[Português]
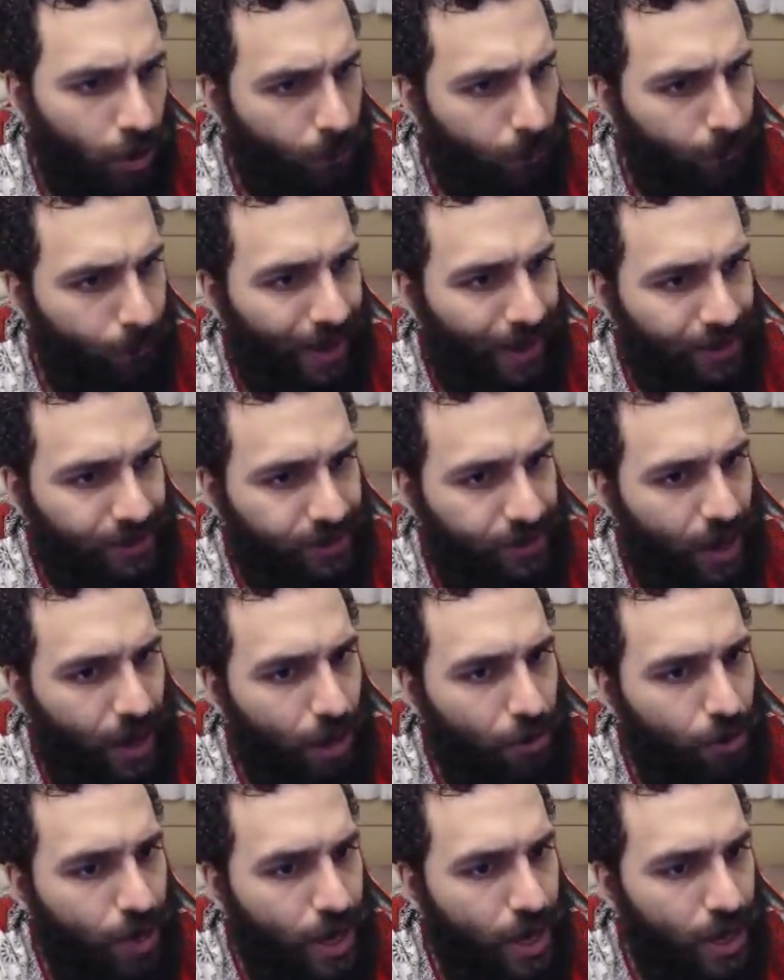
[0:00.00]

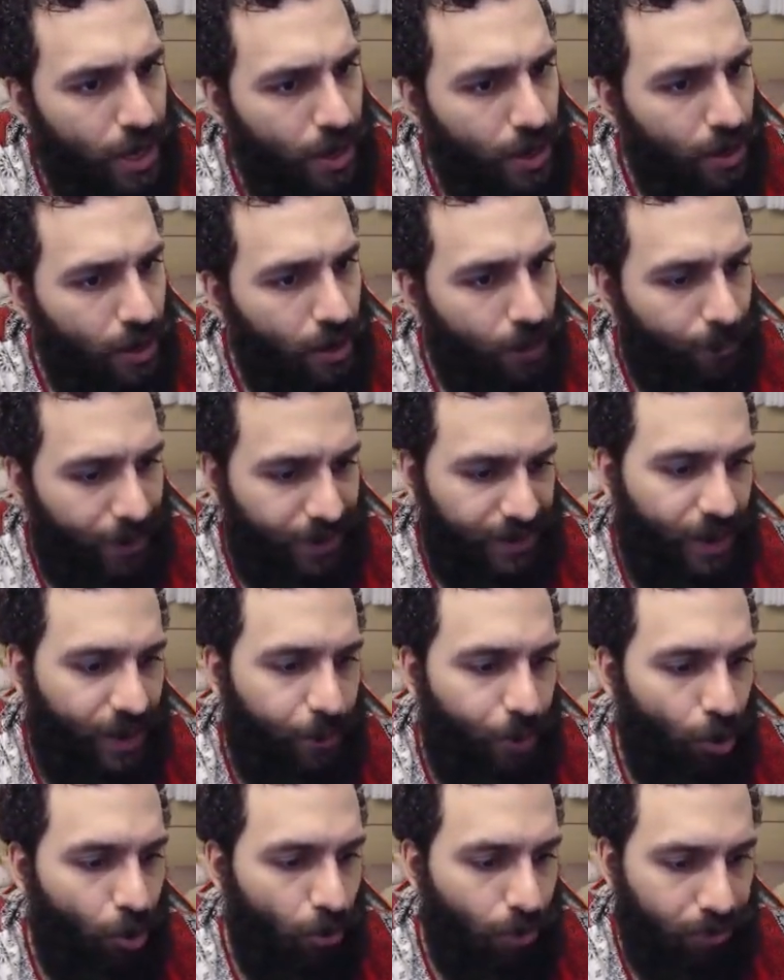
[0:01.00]
Bateu, hein? Mas tá
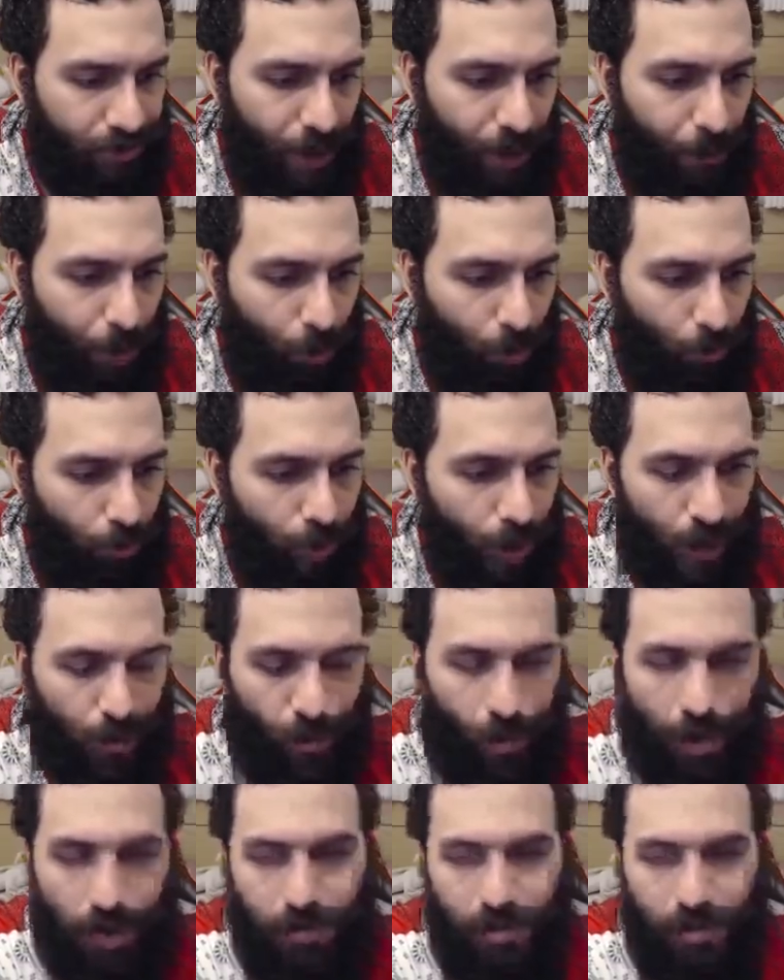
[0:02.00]
bom, tá bom. Agora eu vou